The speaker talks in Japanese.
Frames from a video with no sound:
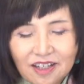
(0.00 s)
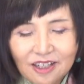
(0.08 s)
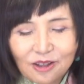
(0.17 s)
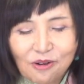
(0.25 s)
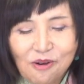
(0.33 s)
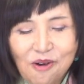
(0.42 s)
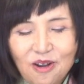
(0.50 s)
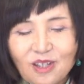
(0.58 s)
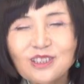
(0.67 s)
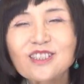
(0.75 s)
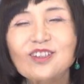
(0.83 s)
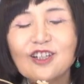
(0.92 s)
けど
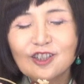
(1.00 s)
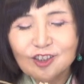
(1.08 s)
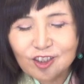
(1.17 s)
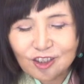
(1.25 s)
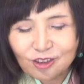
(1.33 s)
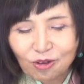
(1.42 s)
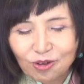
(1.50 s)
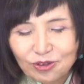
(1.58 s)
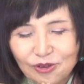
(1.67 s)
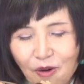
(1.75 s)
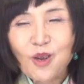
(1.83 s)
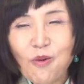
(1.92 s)
優しいという